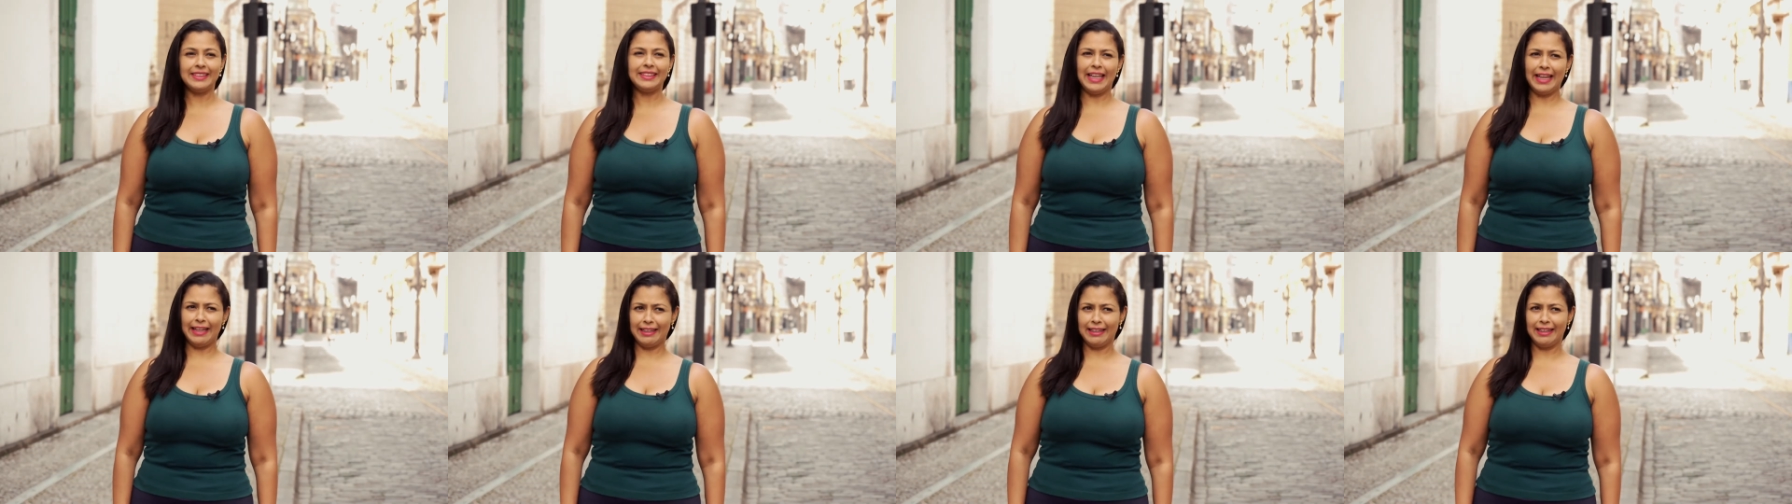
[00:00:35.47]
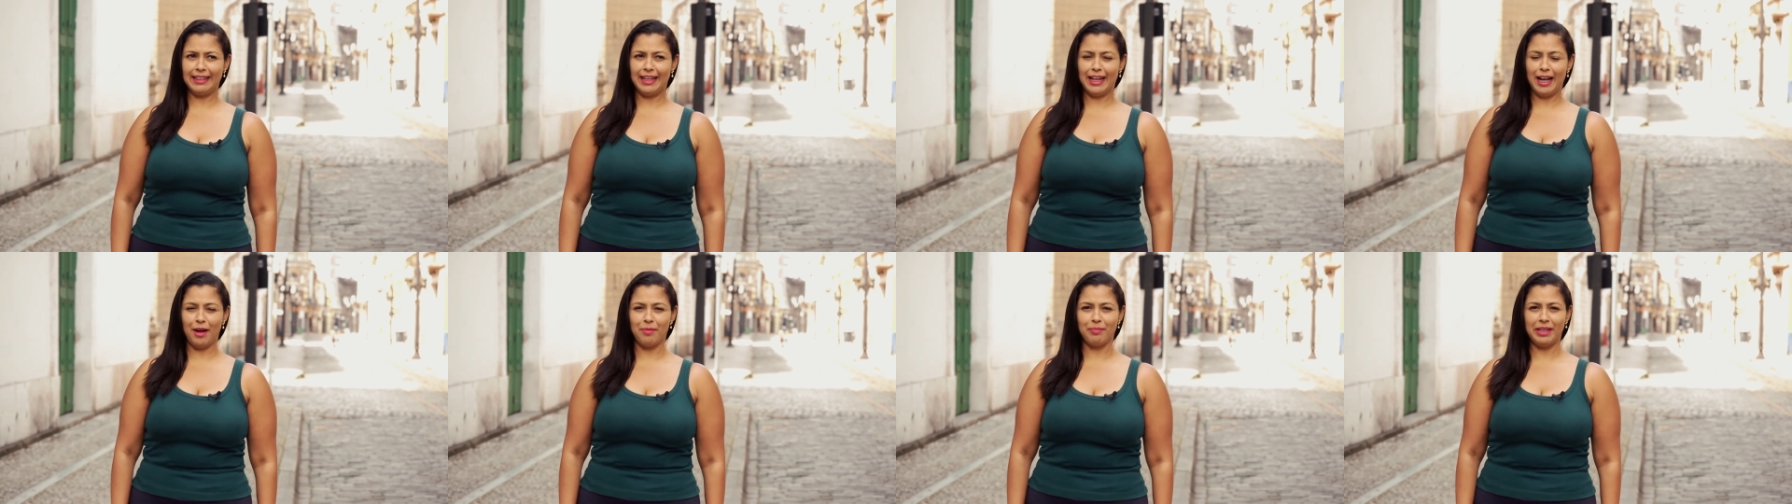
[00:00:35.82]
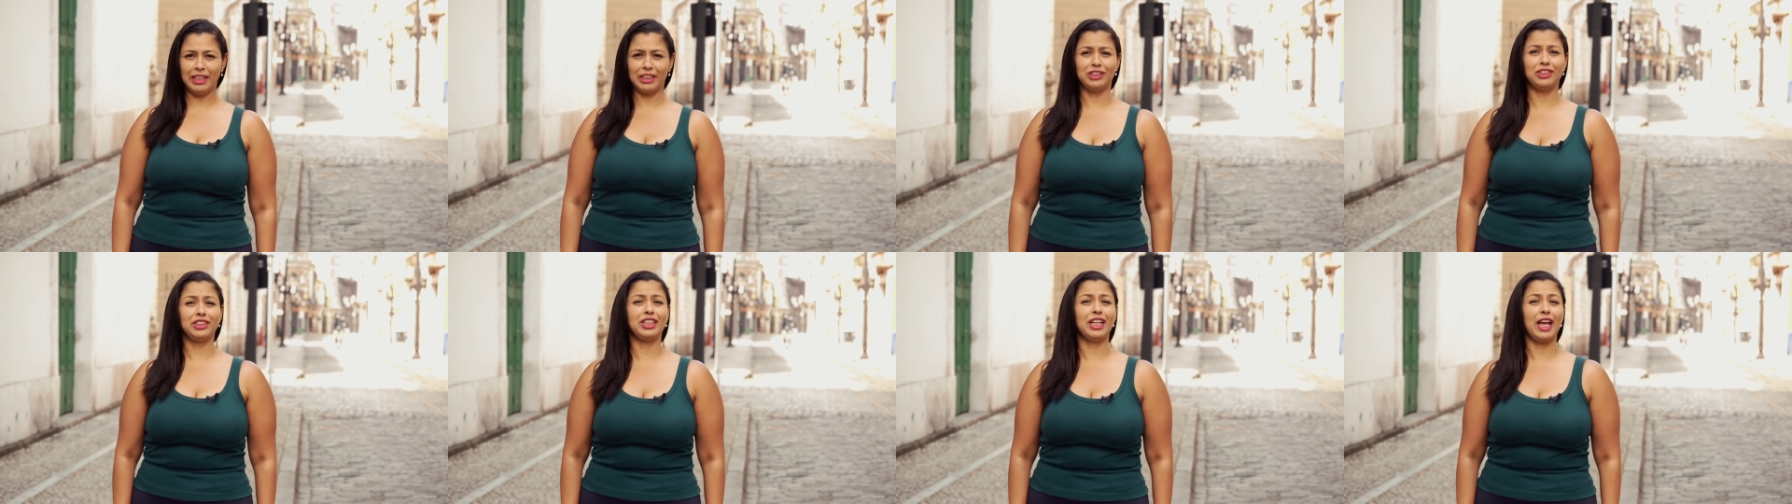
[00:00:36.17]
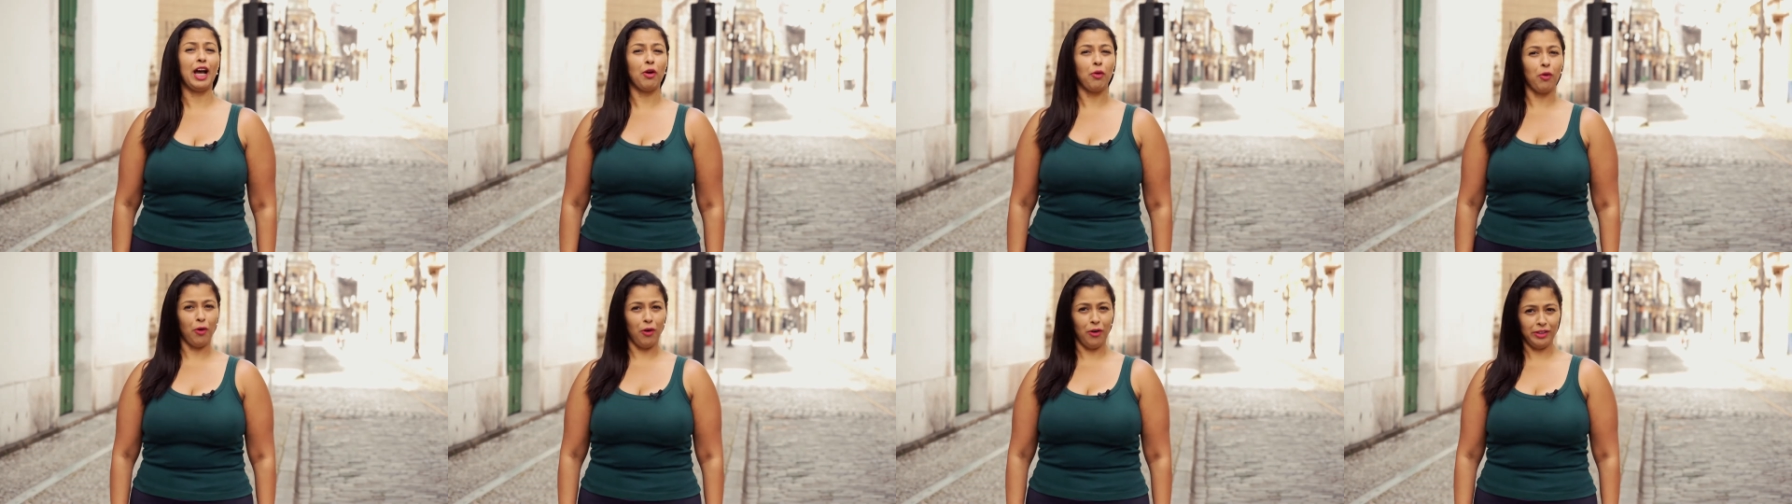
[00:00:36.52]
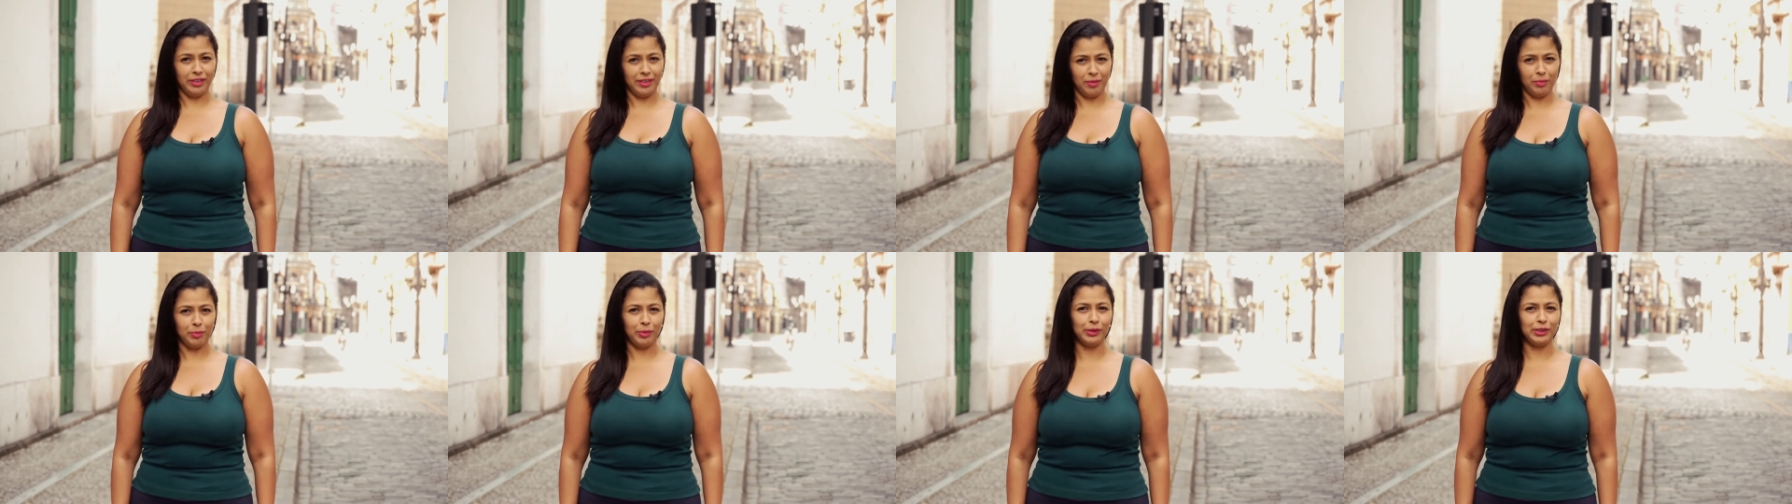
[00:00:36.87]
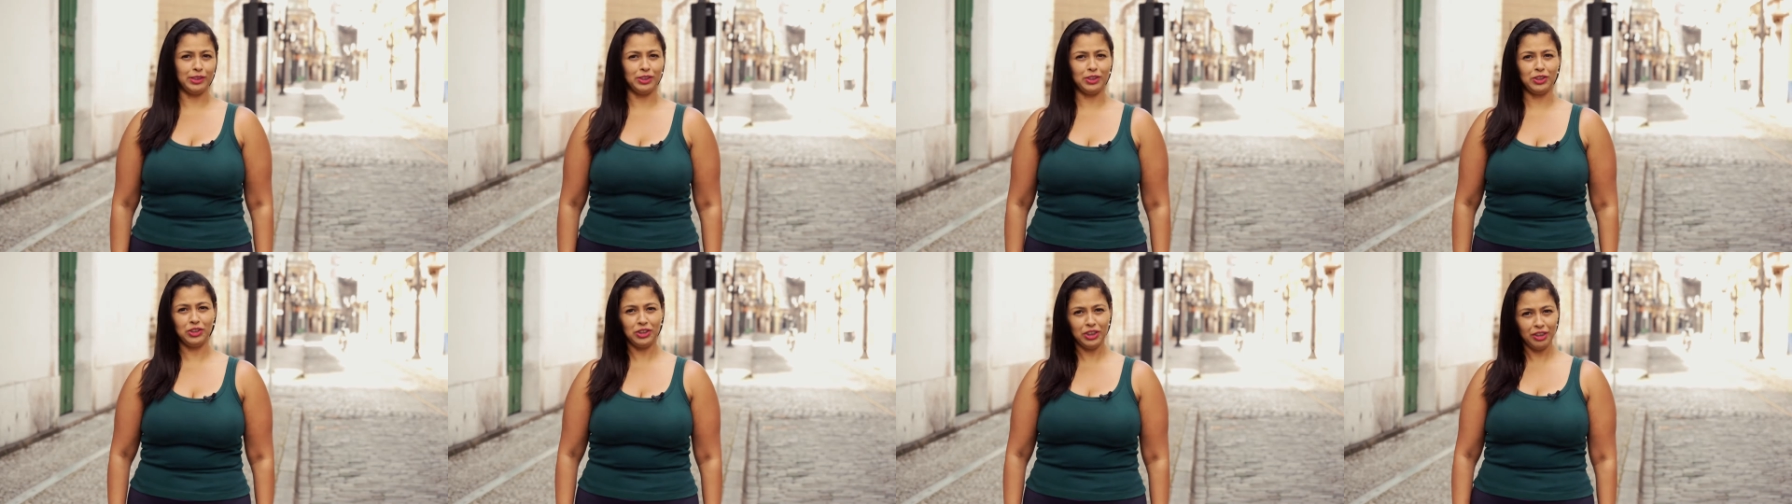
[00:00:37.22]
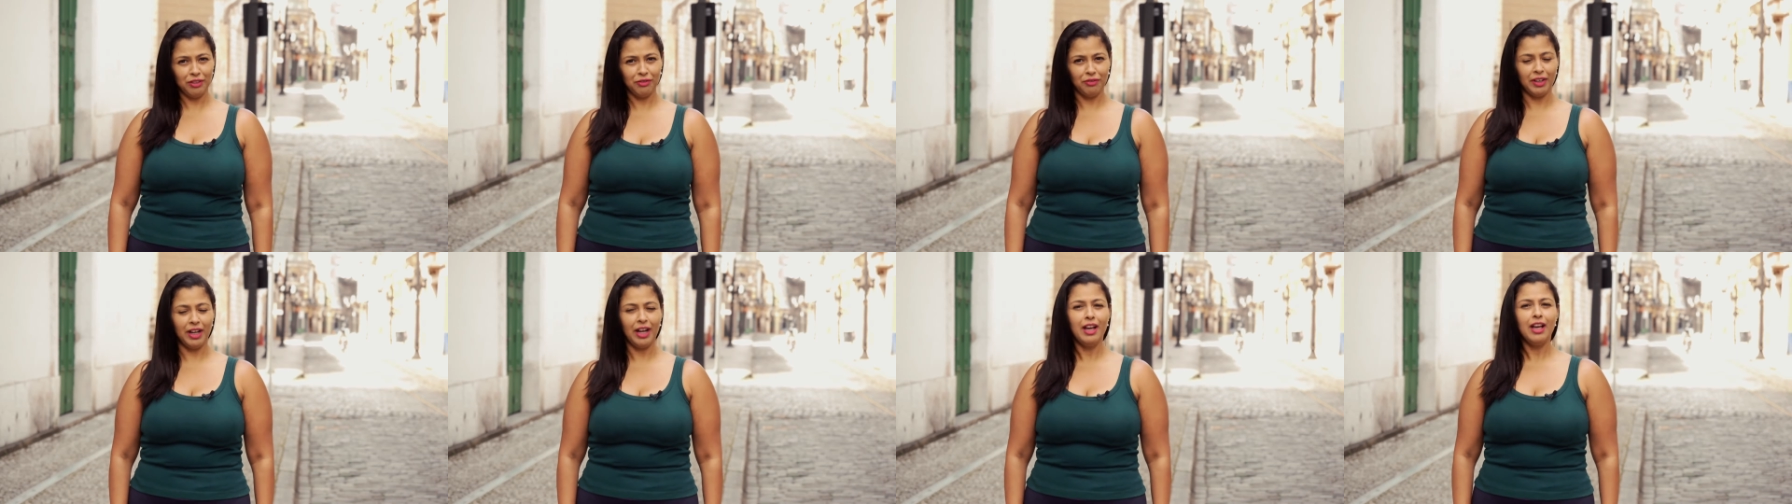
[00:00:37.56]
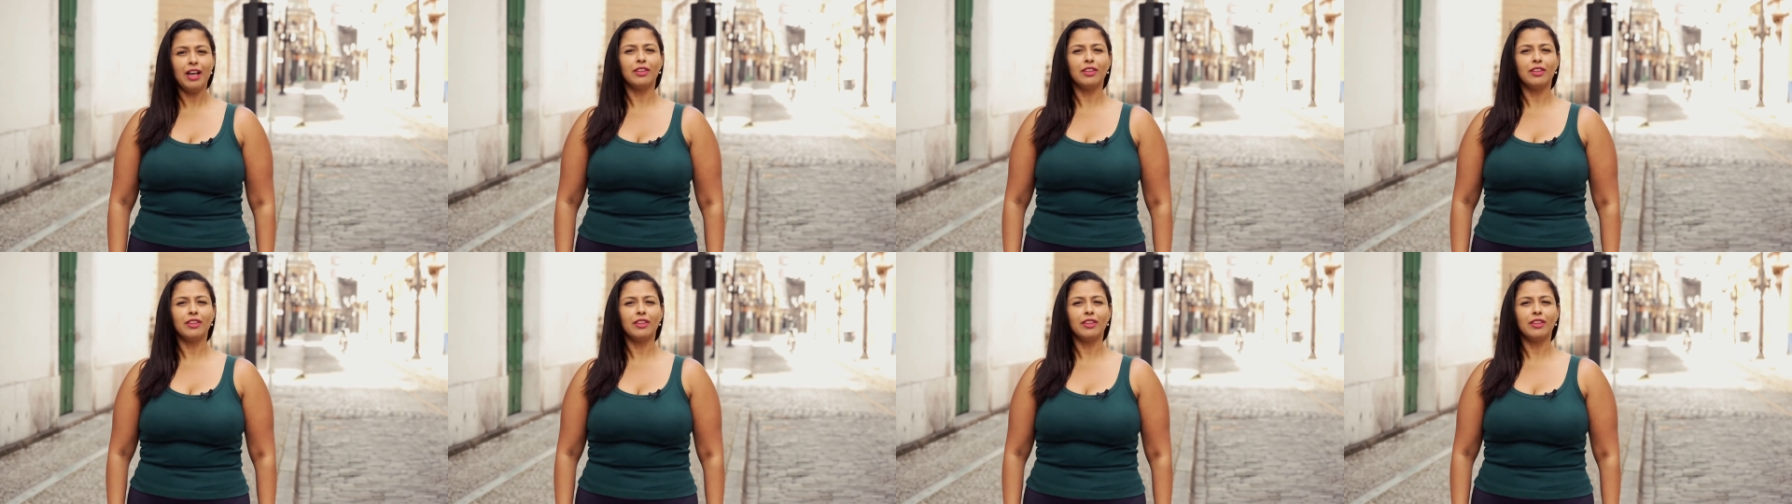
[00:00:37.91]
Tecnicamente, na cota positiva,